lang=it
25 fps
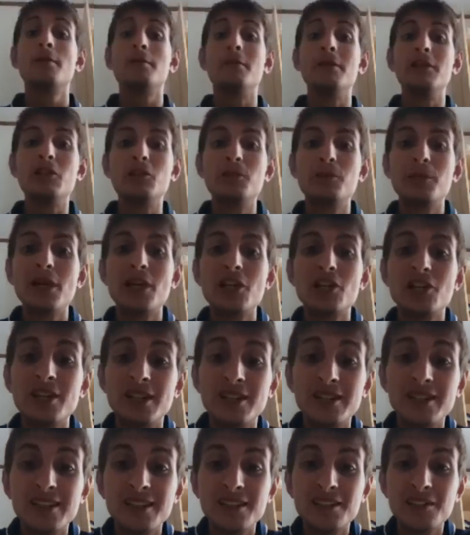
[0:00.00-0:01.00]
Mi dispiace
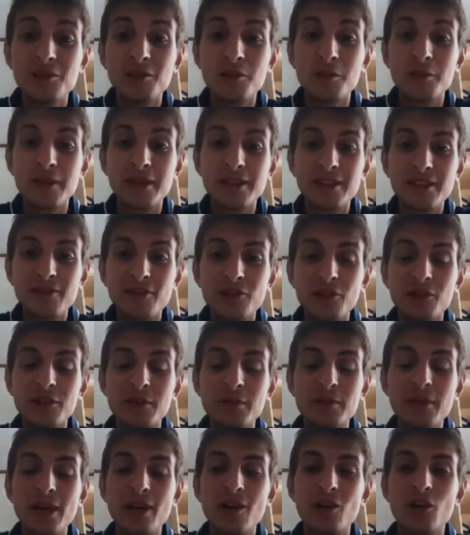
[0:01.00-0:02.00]
tantissimo per i
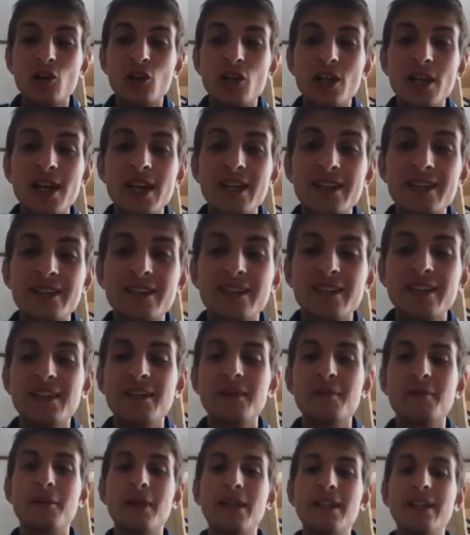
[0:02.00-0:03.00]
tifosi
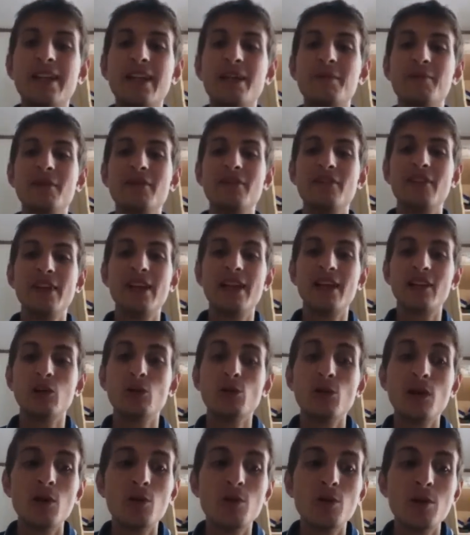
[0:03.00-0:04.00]
bianco-celesti, ma il derby finirà
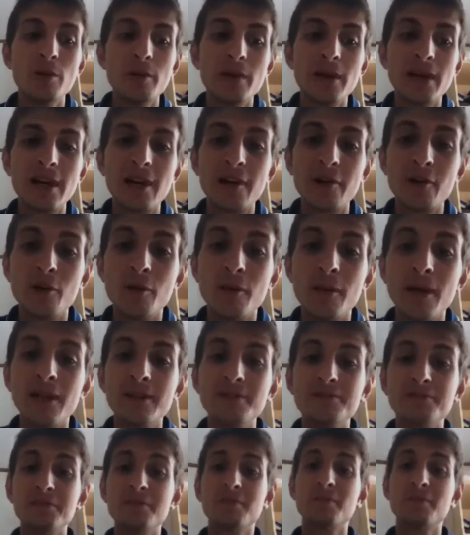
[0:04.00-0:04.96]
2-1 per la Roma.